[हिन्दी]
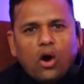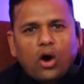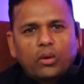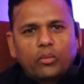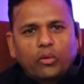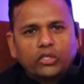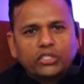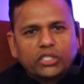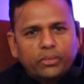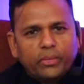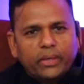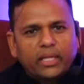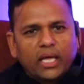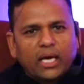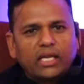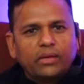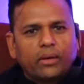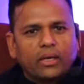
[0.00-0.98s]
और बहुत
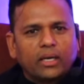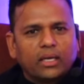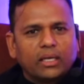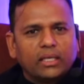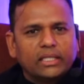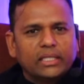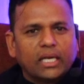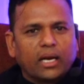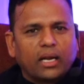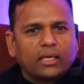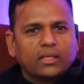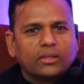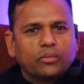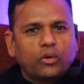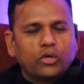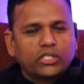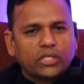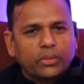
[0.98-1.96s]
जिम्मेदारी वाले लीडर
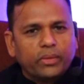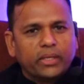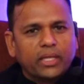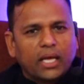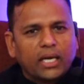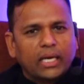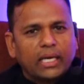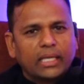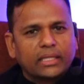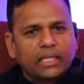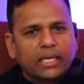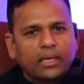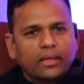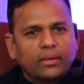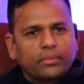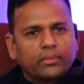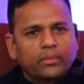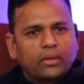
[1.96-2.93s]
हैं बहुत जिम्मेदारी लेते
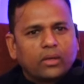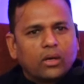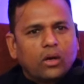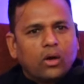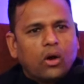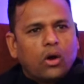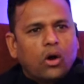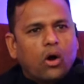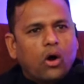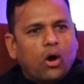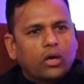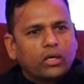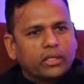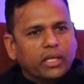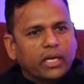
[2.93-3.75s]
हैं और